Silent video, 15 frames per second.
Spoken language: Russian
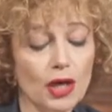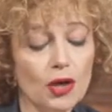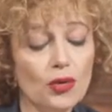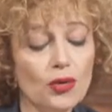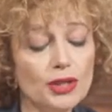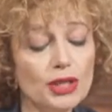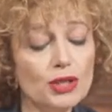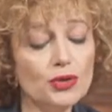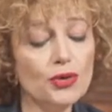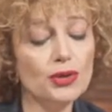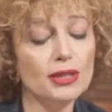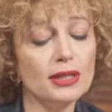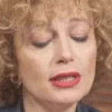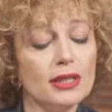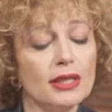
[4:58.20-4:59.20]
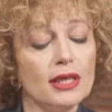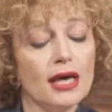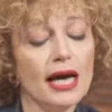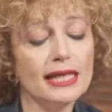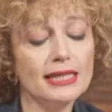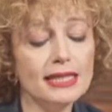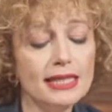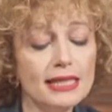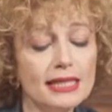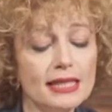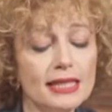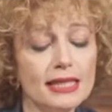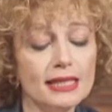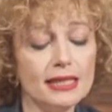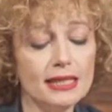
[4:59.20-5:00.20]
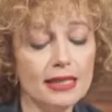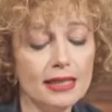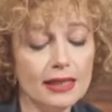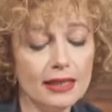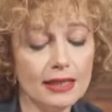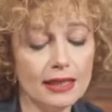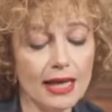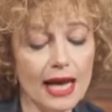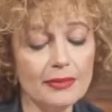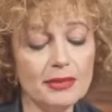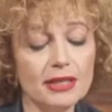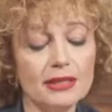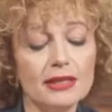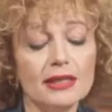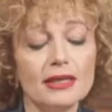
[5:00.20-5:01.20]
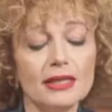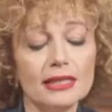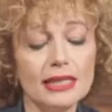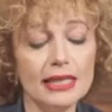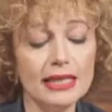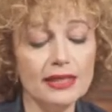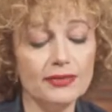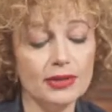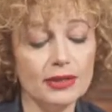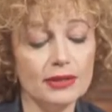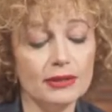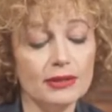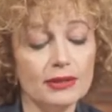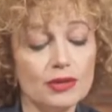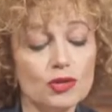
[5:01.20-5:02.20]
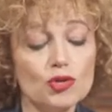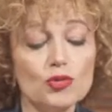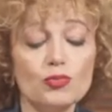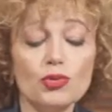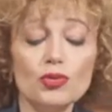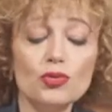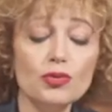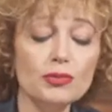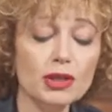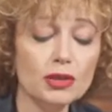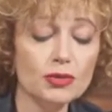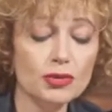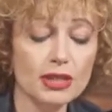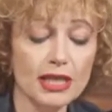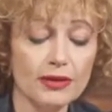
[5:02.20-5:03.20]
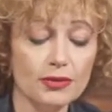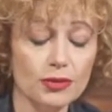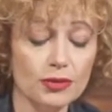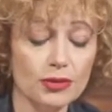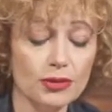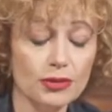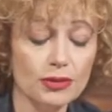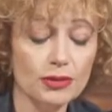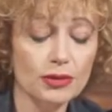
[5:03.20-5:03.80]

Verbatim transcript: Ходит он один средь храмин горделивых, Супругу милую зовет.